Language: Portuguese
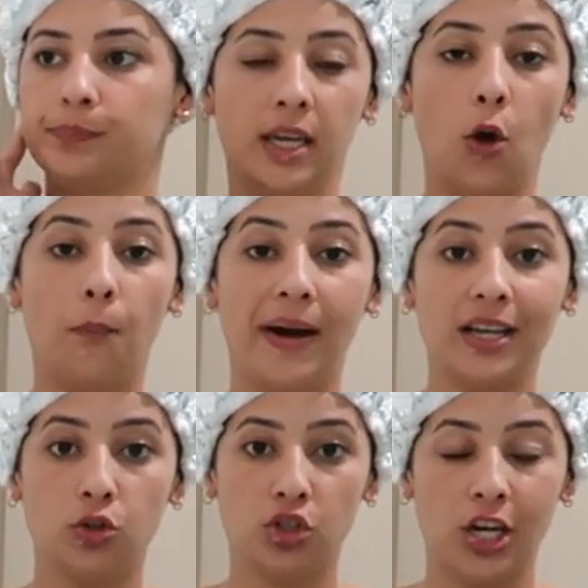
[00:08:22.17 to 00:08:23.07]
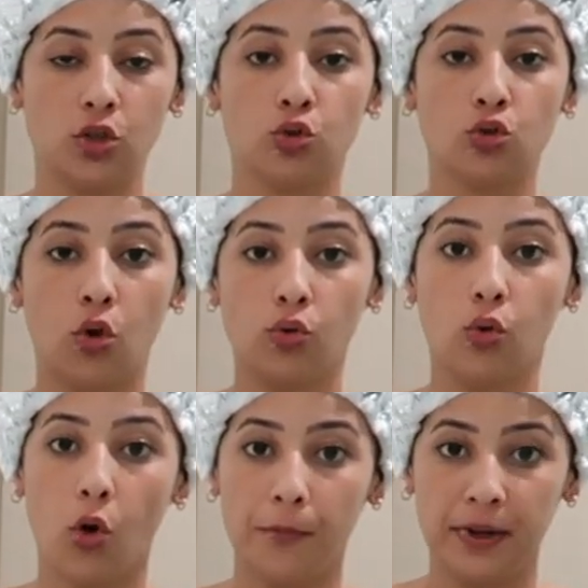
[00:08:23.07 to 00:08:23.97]
E eu passo, gente, no,
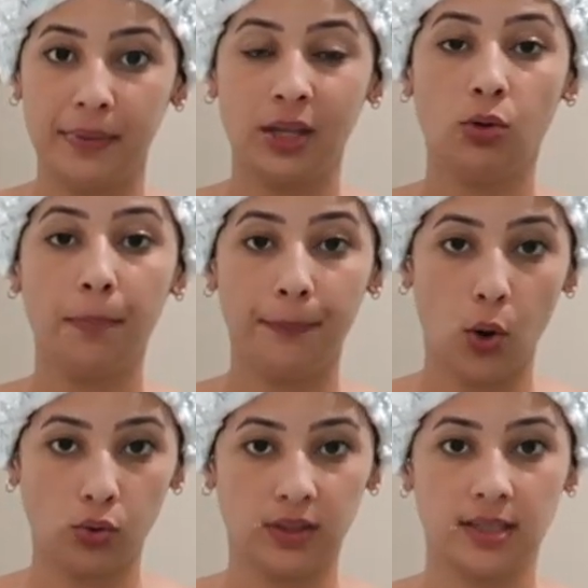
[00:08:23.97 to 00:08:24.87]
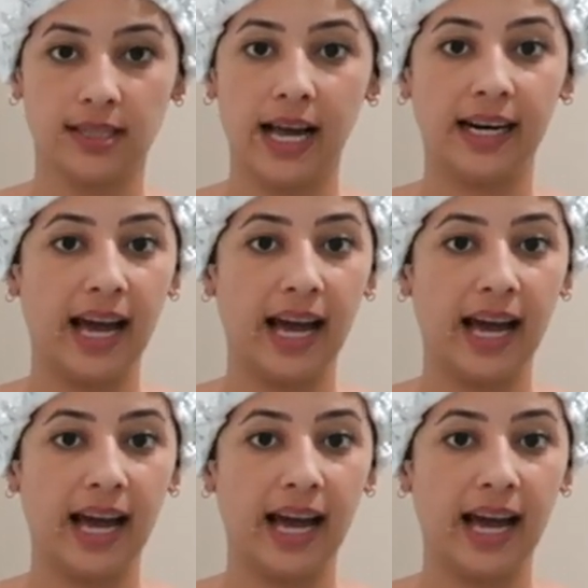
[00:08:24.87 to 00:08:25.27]
no comprimento e pontas, tá?